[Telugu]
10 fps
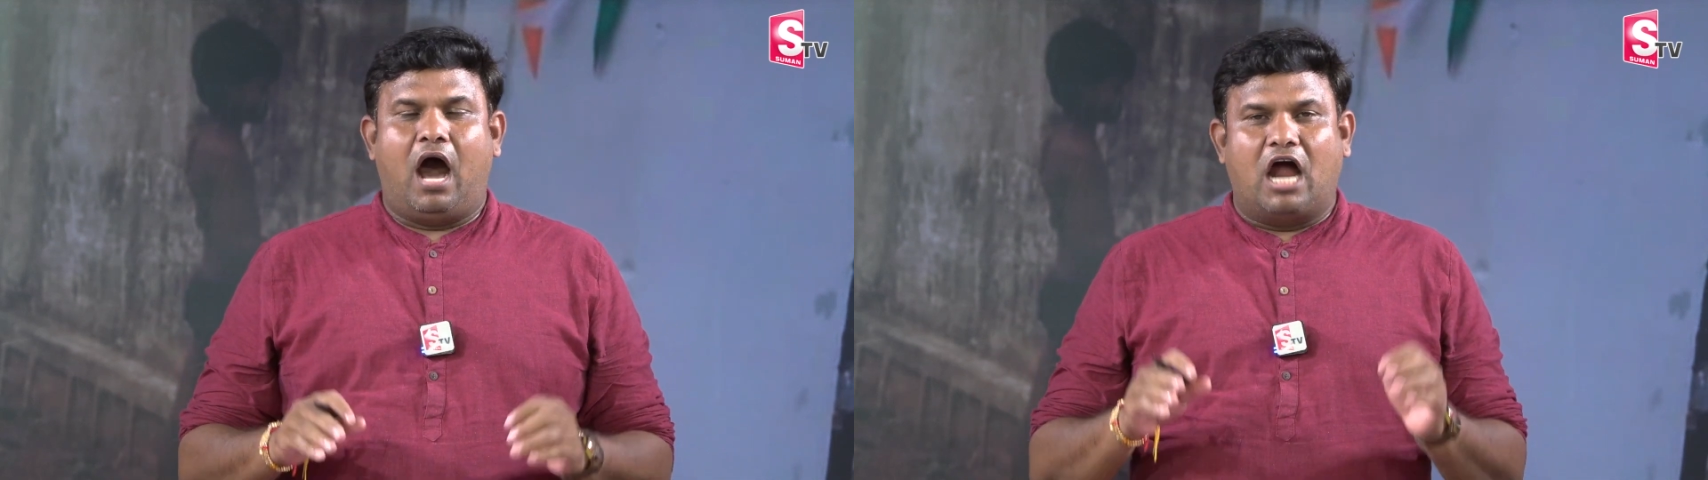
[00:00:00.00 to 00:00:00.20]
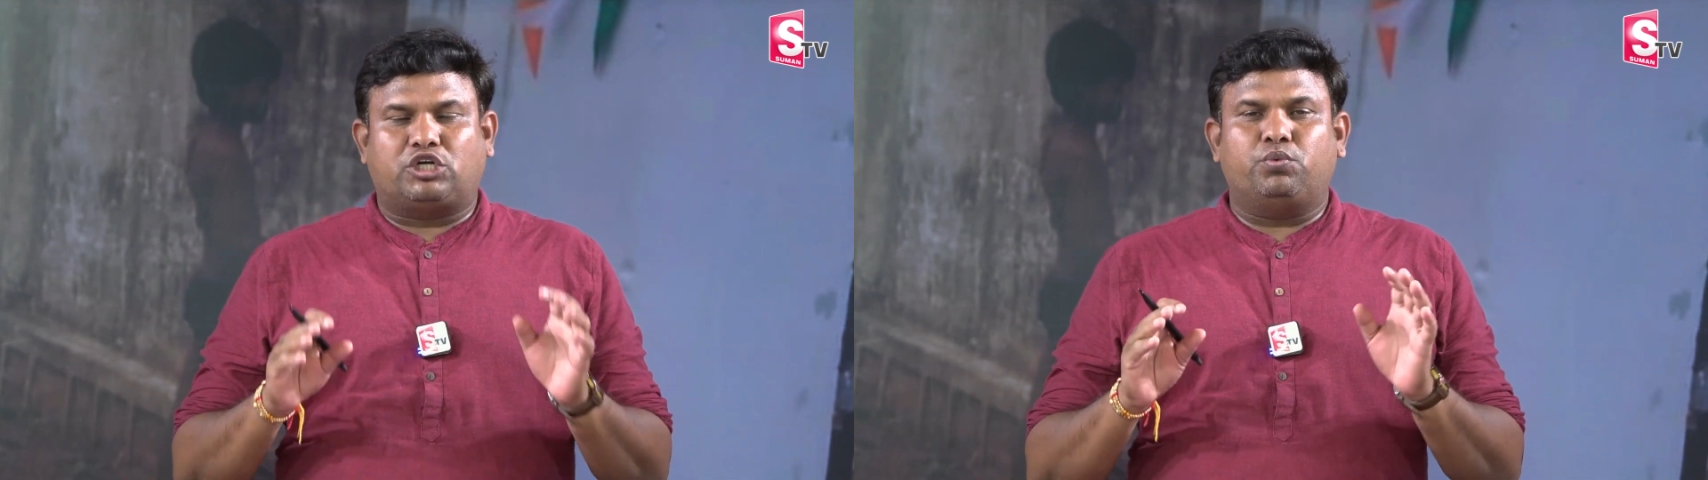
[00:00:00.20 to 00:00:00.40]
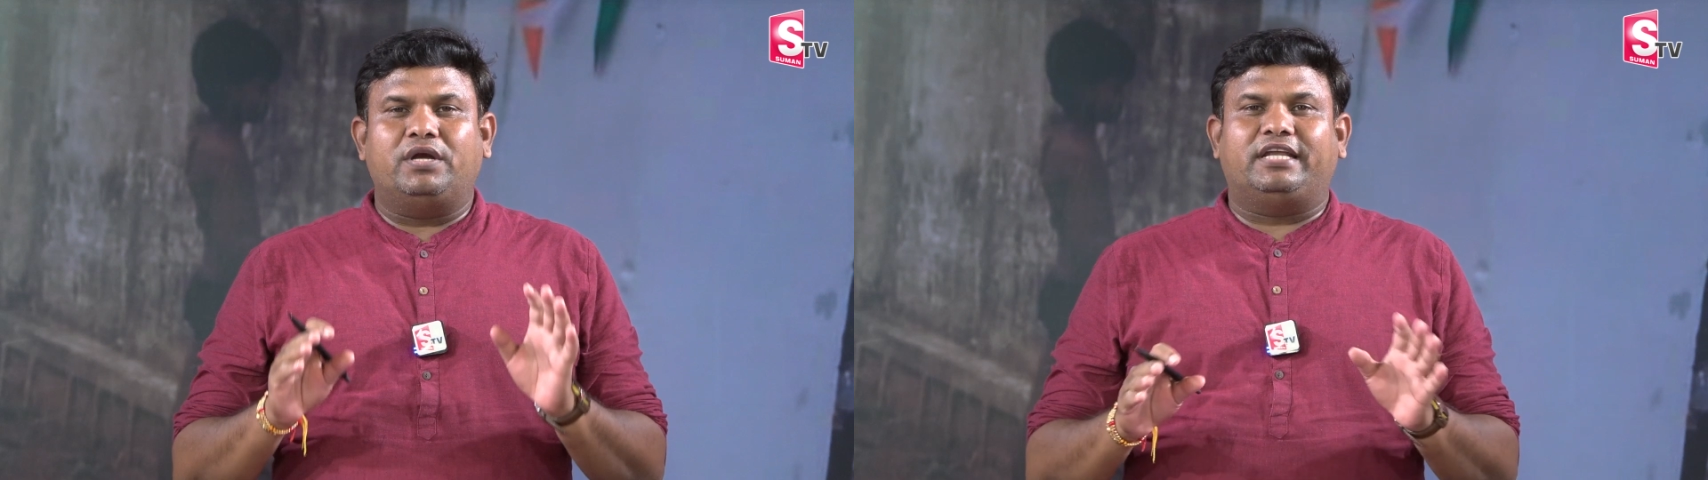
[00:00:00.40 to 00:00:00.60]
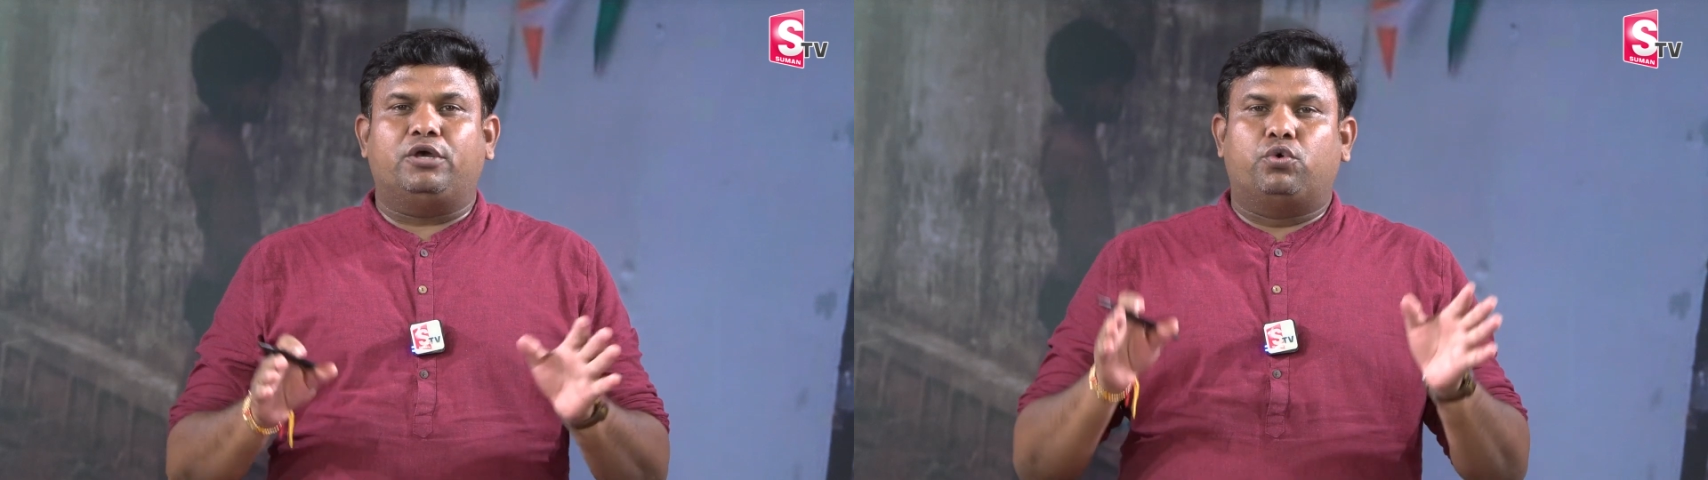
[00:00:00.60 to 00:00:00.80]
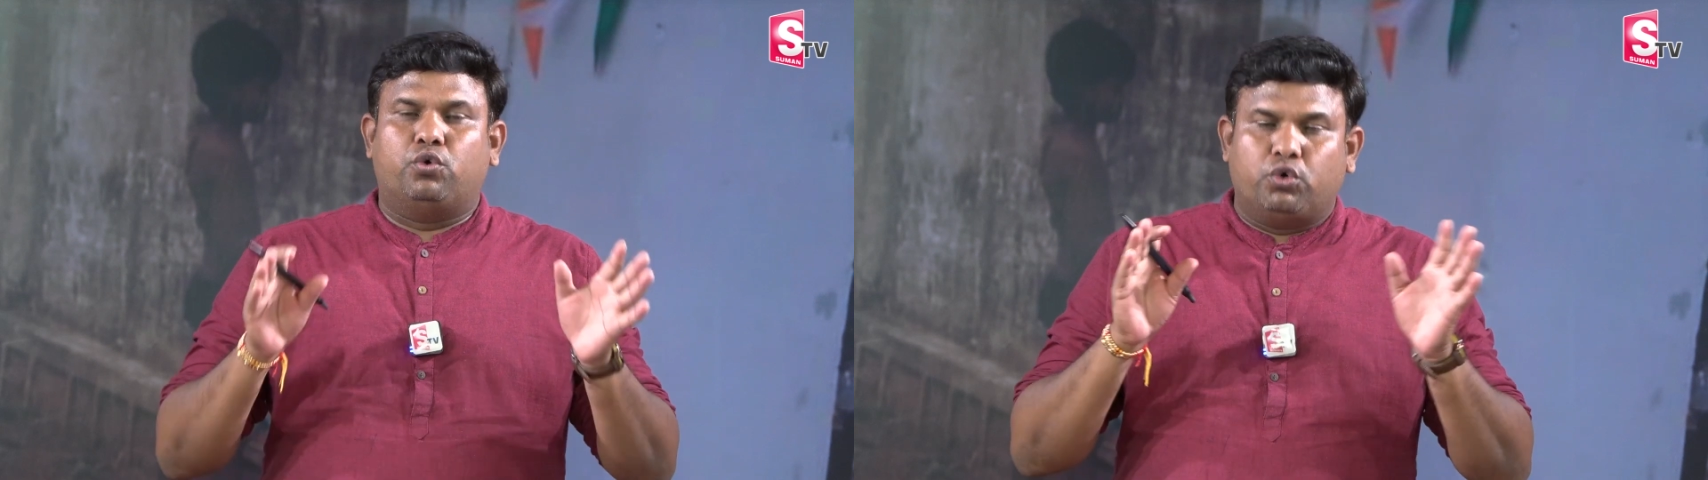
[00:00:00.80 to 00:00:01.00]
అటువంటి
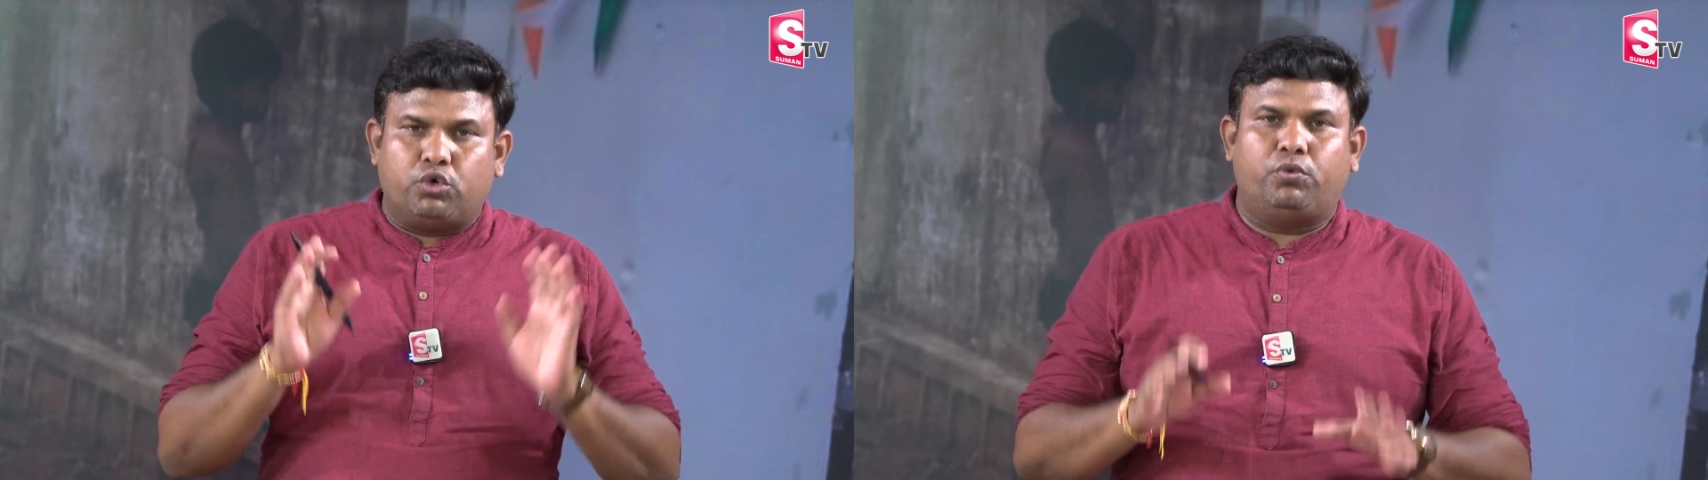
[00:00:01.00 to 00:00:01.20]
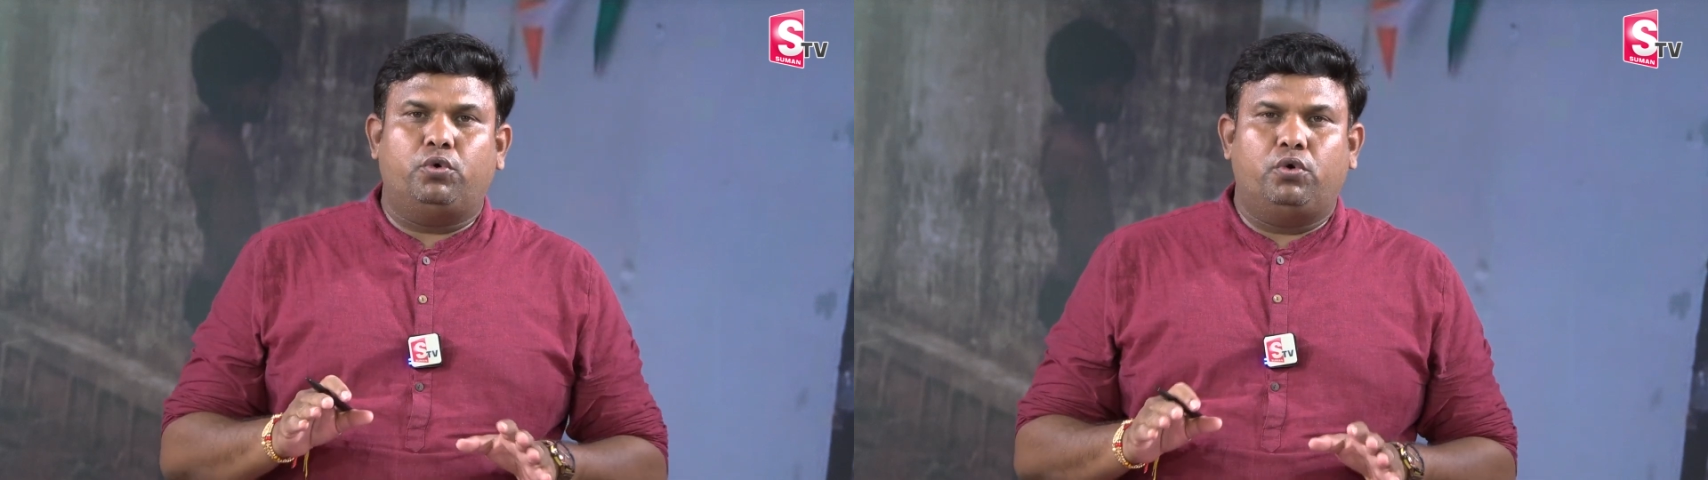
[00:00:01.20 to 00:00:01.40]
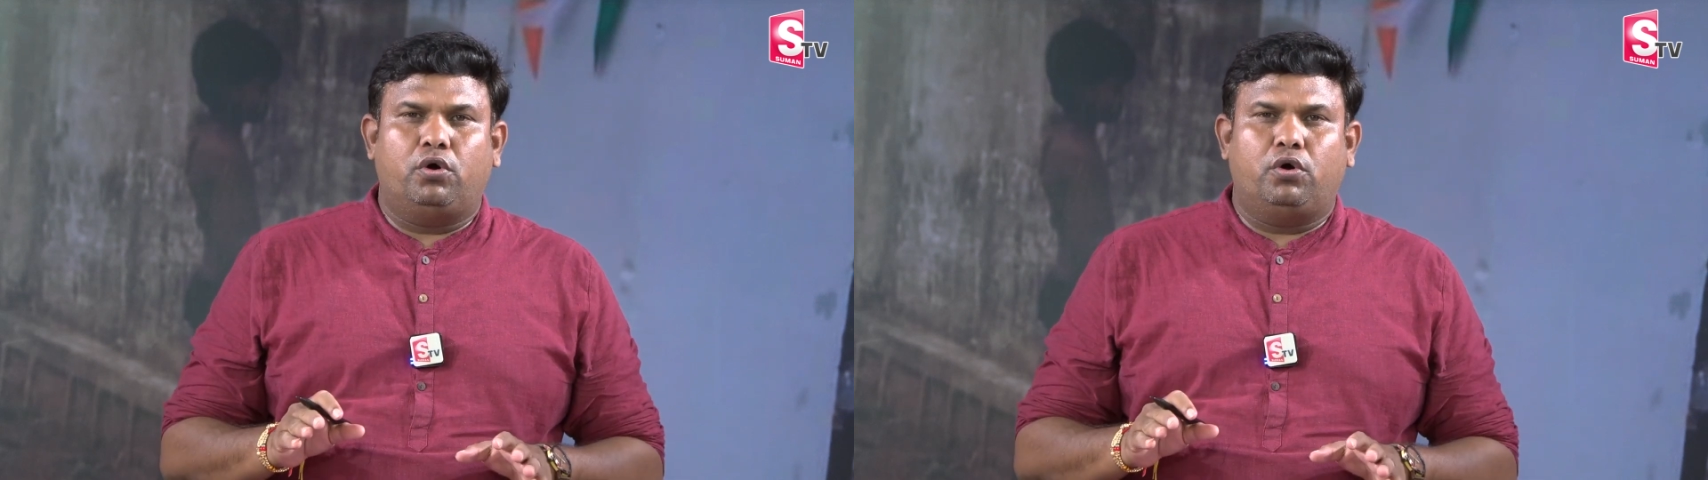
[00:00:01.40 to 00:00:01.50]
గురువు